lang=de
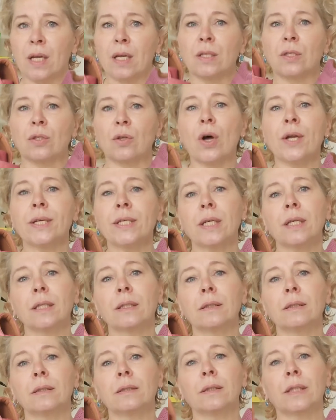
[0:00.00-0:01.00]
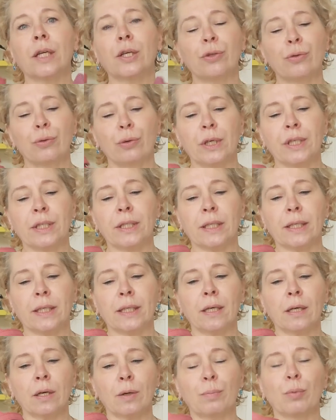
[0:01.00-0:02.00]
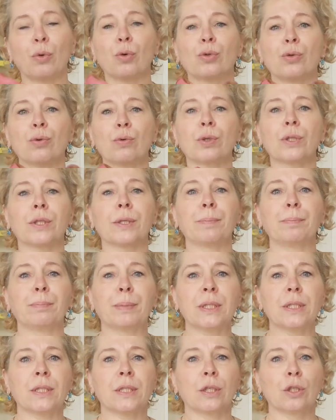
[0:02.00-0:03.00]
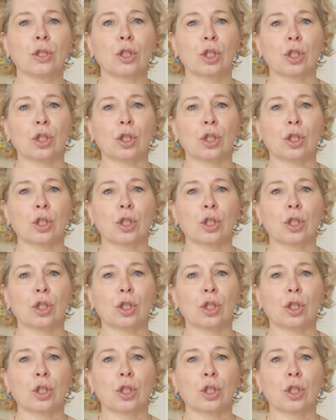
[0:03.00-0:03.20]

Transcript: sondern natürlich ihre Produkte ein bisschen